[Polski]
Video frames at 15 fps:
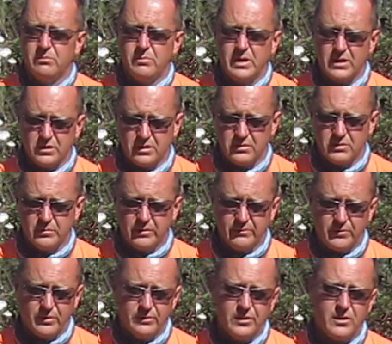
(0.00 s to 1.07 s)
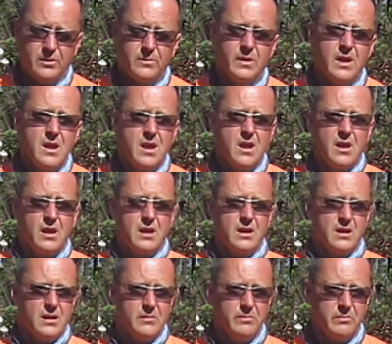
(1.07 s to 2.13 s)
myje się zimną wodą,
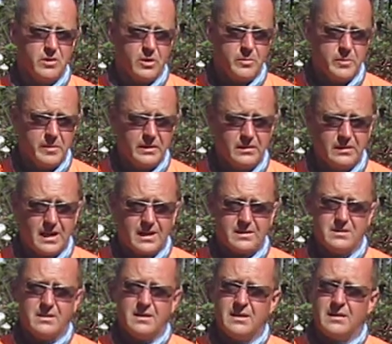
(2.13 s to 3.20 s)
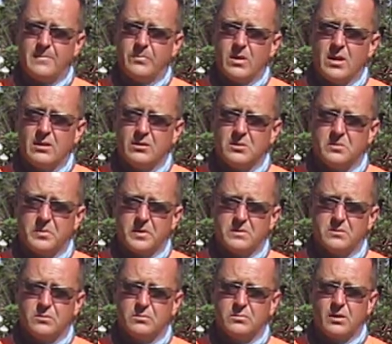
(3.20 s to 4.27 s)
robi medytację, to po
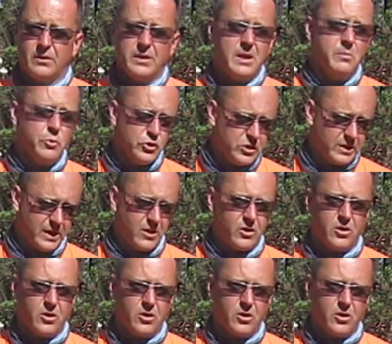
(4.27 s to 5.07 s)
prostu on nie musi tego